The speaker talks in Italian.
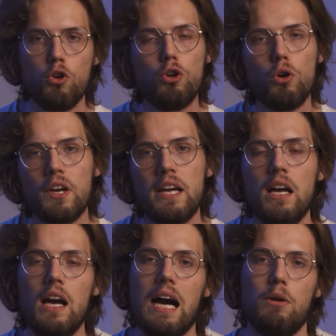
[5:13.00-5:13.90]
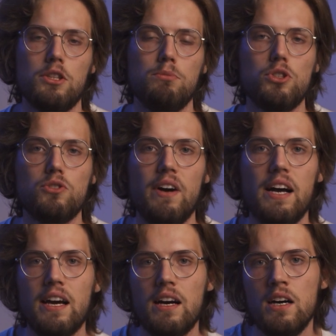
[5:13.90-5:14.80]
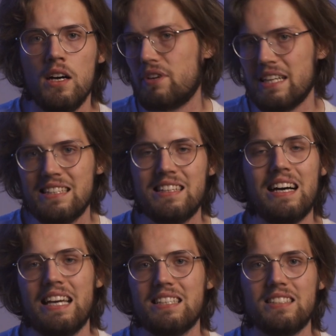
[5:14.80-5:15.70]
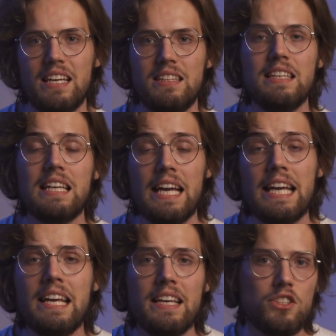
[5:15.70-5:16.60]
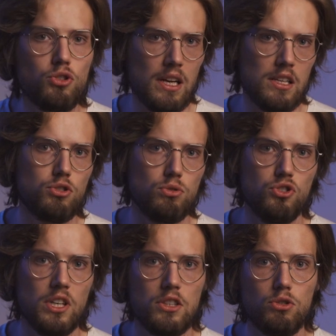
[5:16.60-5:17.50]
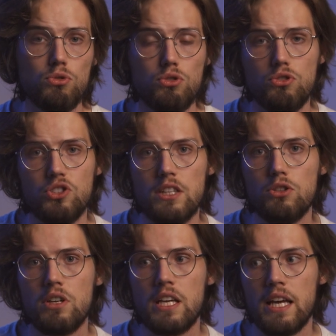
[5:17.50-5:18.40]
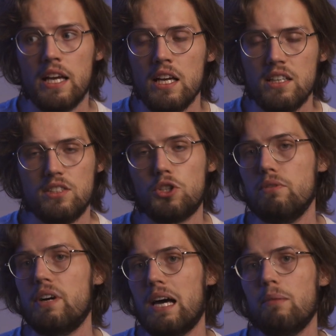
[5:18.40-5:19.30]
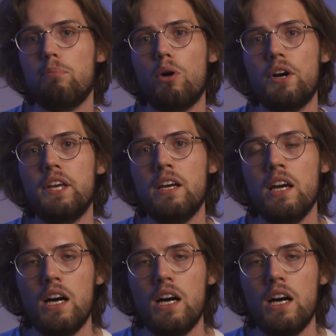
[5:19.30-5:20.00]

colore a un'atmosfera fredda e asettica e che isola il soggetto, un soggetto che si troverà poi